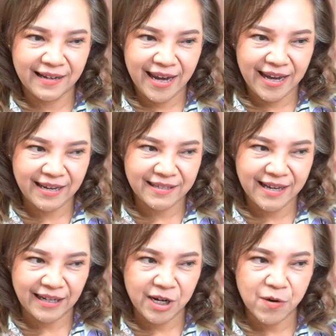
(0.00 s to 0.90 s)
ใน
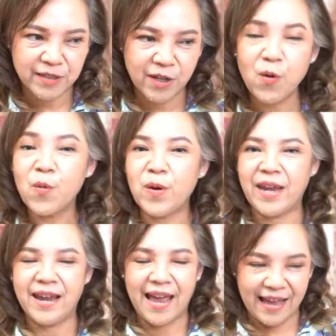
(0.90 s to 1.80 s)
สิ่งที่เราจะต้องคุย
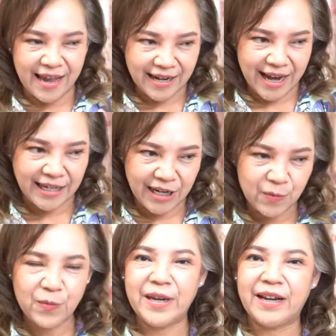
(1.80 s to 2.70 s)
อะไรที่
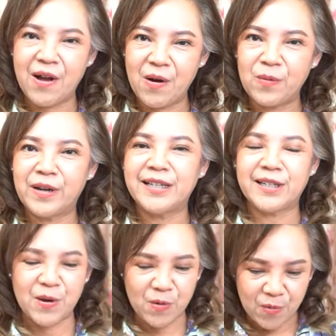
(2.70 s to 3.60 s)
คุยก็ควรที่
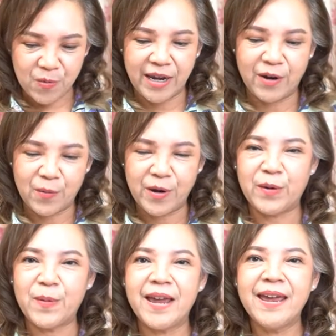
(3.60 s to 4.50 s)
จะต้องคุยคุย
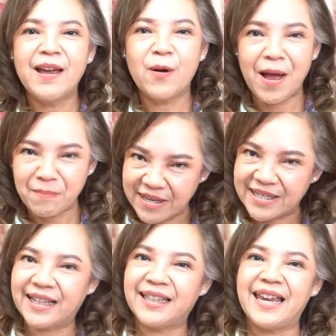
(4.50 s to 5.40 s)
ด้วยความมี
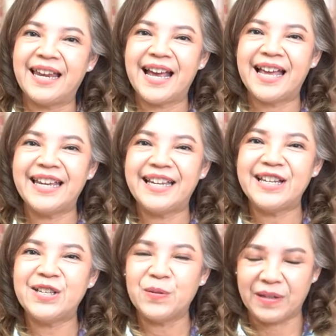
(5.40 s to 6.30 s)
สตินะคะดี
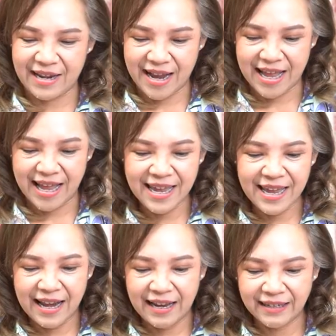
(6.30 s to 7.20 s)
ที่สุดนะคะ
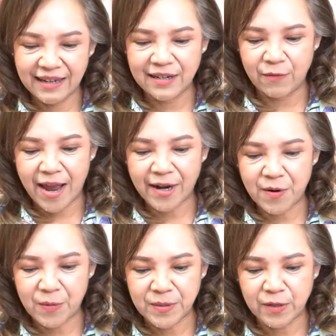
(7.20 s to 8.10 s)
ถ้าเกิดว่า
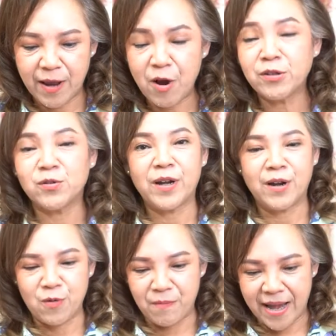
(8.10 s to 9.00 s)
เรารู้สึกว่าคอนโทรล
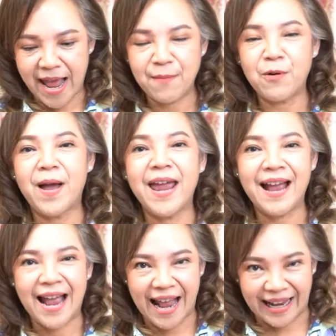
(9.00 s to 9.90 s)
อารมณ์ไม่ได้บอกว่าให้
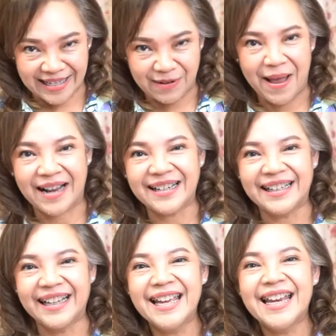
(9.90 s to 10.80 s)
ห่างๆกันสักพักห
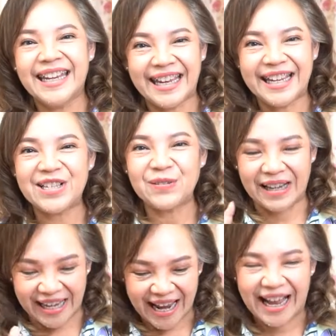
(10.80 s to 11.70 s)
นึ่งดีที่สุด
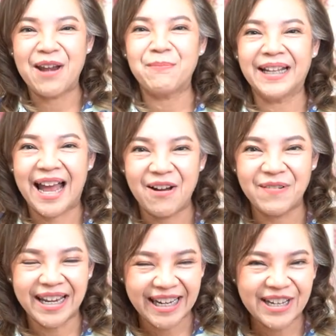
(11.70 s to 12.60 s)
เลี่ยงการปะทะ
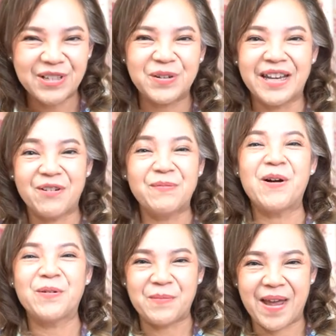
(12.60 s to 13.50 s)
ไว้ดีที่สุดนะคุณ
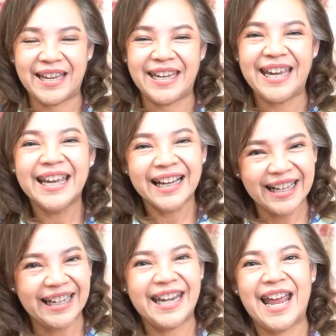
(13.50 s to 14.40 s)
พ่อคุณแม่ที่
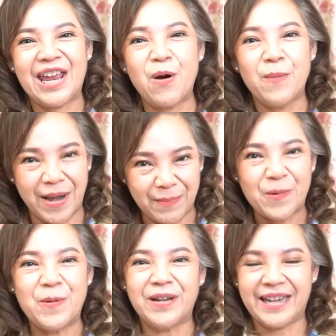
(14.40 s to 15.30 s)
เกิดในวัน
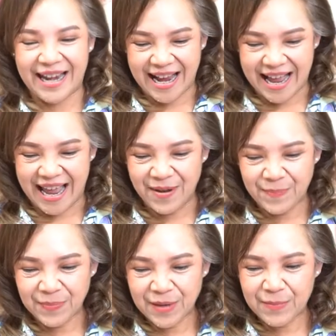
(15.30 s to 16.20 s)
พุธนะคะ
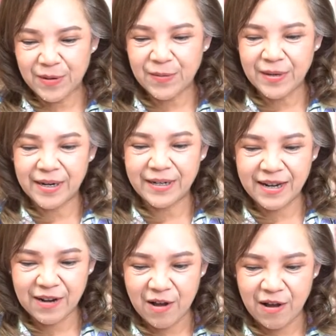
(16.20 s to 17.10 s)
มาดูใน
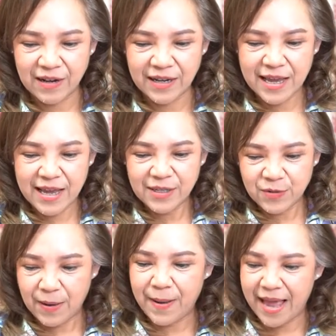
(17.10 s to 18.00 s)
เรื่องของ
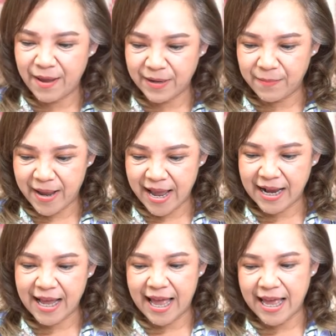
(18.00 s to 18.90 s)
สุขภาพกันบ้าง
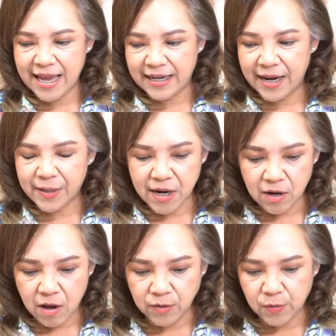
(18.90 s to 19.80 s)
ค่ะในเรื่อ
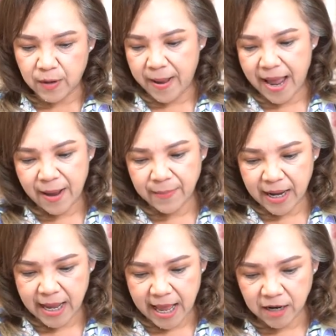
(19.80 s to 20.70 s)
งของสุขภาพ
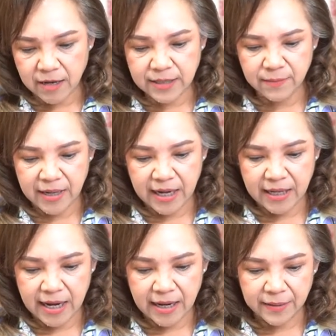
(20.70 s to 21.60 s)
นะคะก็จะมี
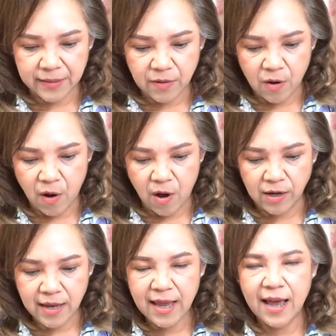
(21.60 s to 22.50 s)
ในเรื่องของ
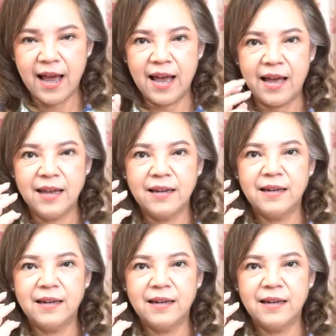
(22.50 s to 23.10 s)
อ่า